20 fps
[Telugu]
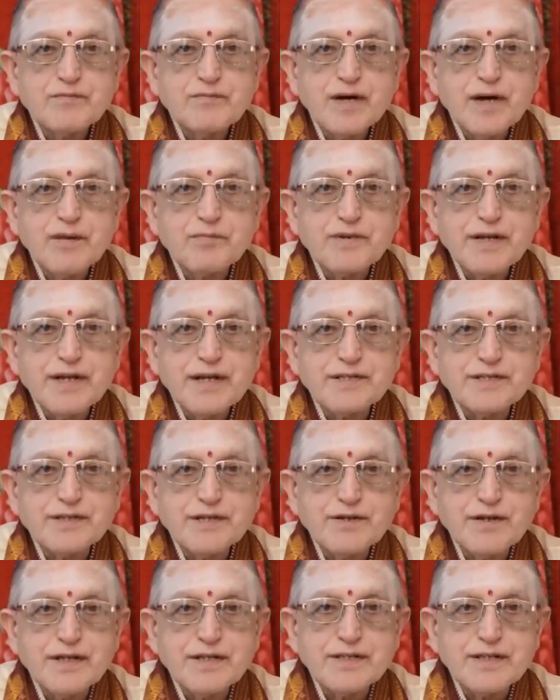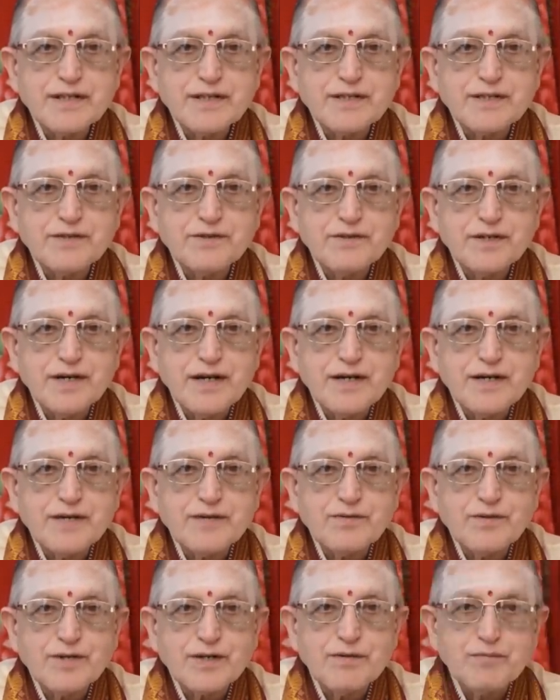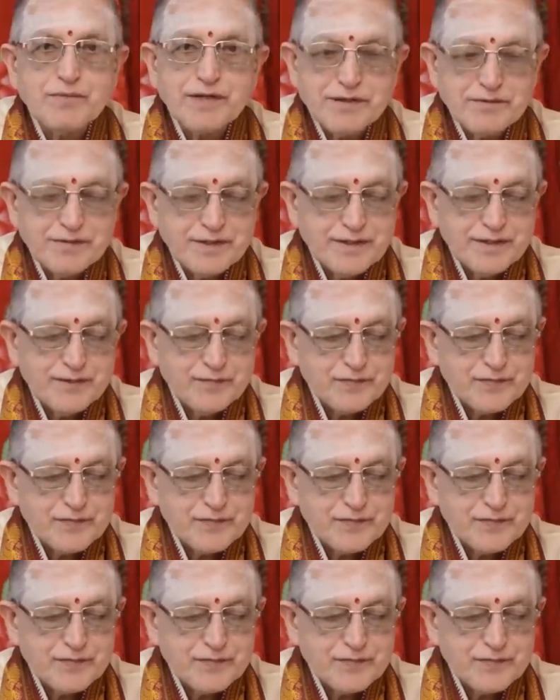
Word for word: మా ప్రేక్షకులందరికీ కూడా ఒక మనవి